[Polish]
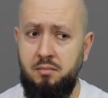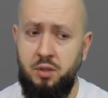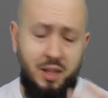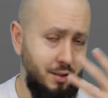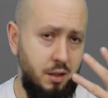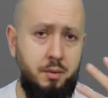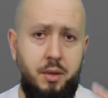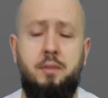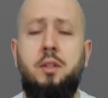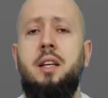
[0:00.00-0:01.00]
co ja
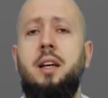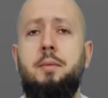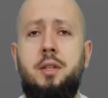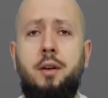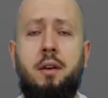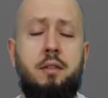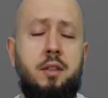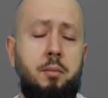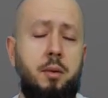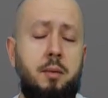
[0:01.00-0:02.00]
zrobiłem, co ja najlepszego
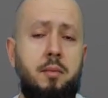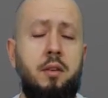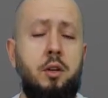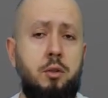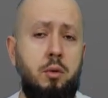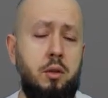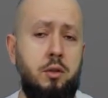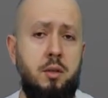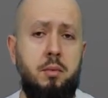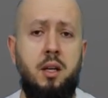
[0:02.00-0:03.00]
zrobiłem. Chodziło o to,
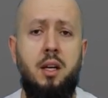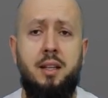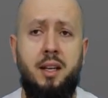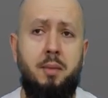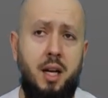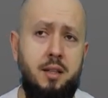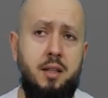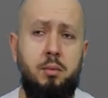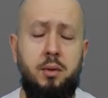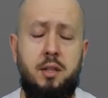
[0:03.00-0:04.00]
żeby ten
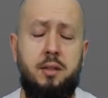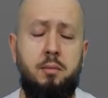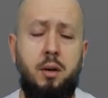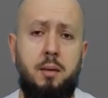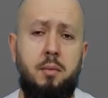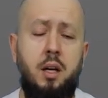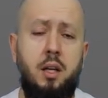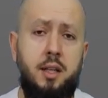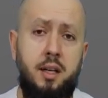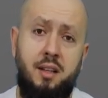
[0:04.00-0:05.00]
Branicki był też symbolem
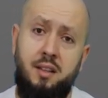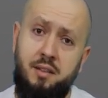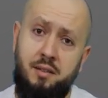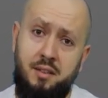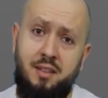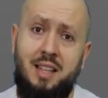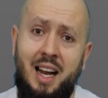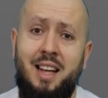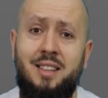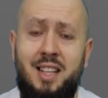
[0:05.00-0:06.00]
tej e,
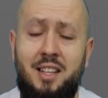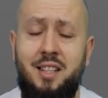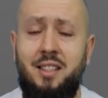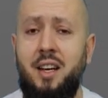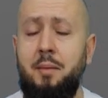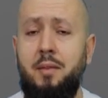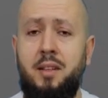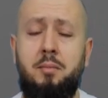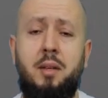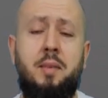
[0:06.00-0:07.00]
zdradzieckiej,
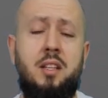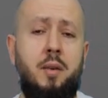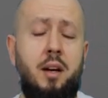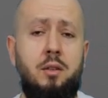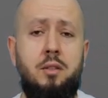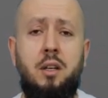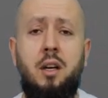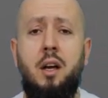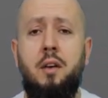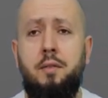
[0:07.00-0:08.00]
powiedzmy, działalności
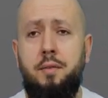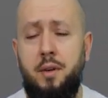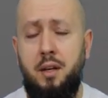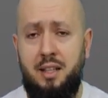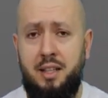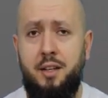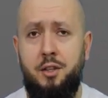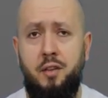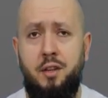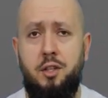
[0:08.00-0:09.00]
w latach latach
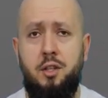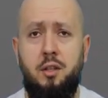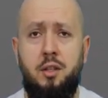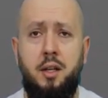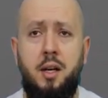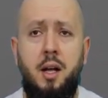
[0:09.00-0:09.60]
90.